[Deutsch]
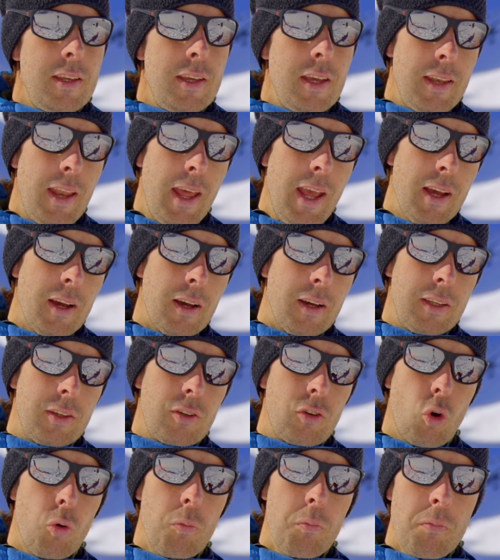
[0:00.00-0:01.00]
Je näher
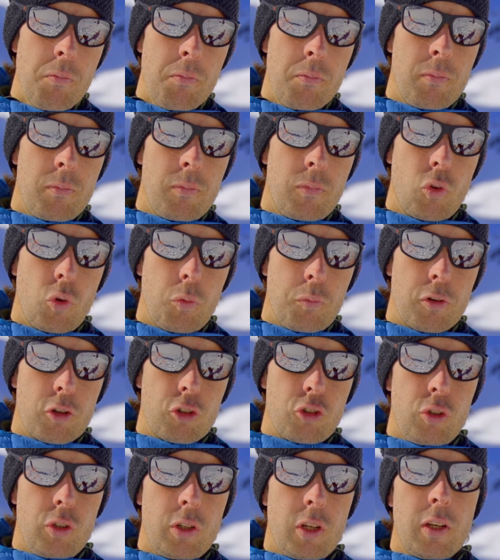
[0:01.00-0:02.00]
ich komme zum
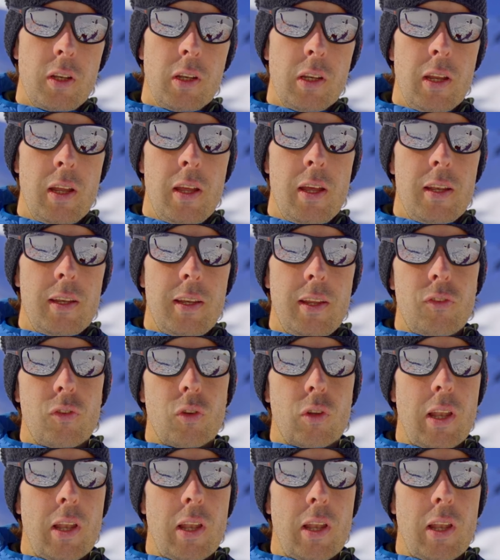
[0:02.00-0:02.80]
Verschütteten, desto